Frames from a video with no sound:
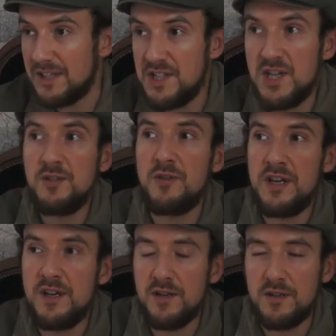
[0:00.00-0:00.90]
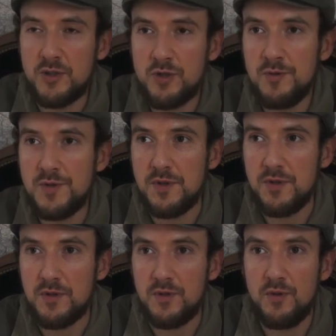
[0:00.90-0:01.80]
déjà, dans les euh, choses
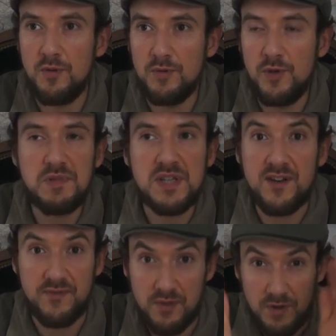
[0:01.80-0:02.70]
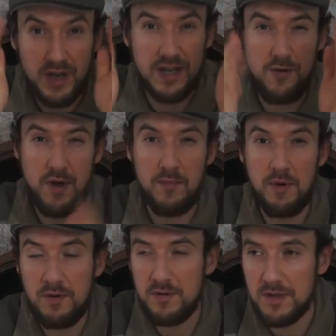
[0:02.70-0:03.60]
euh, qu'on observe
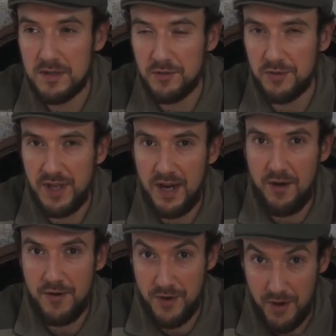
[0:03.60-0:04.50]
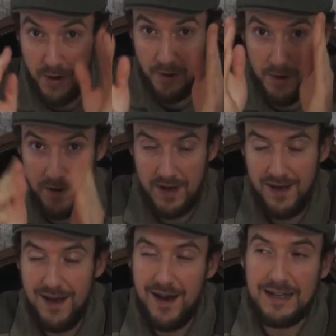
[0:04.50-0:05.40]
régulièrement euh, quand on a l'œil
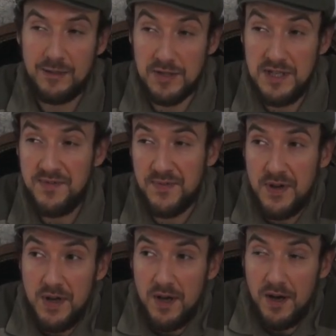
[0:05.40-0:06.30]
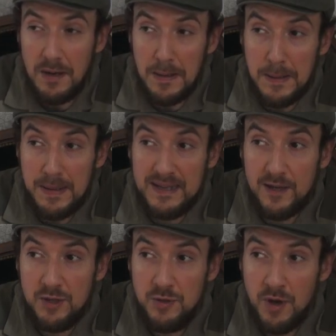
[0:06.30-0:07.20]
attentif,
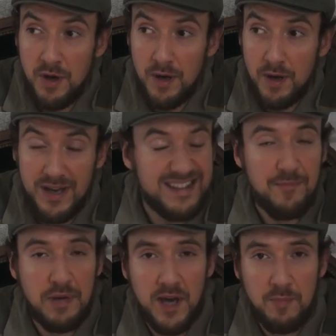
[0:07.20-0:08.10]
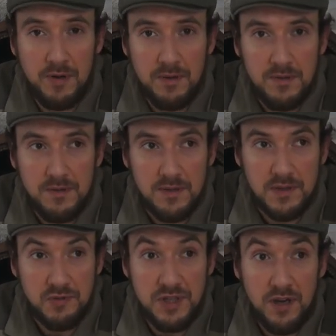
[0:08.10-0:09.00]
l'écriture est impeccable.
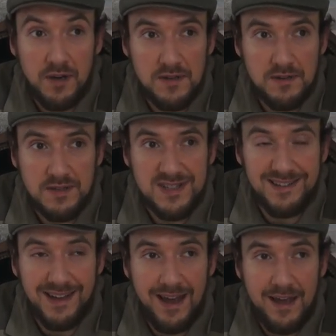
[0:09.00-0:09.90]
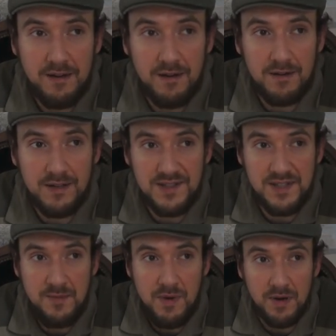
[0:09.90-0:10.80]
Je veux dire, c'est très
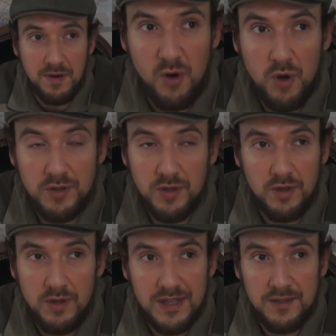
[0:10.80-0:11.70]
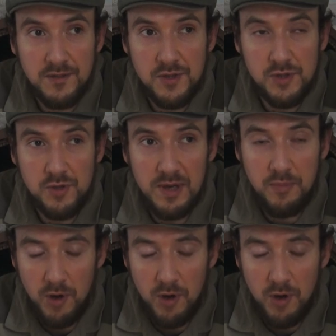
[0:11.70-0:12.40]
lisible, on rentre là-dedans sans aucun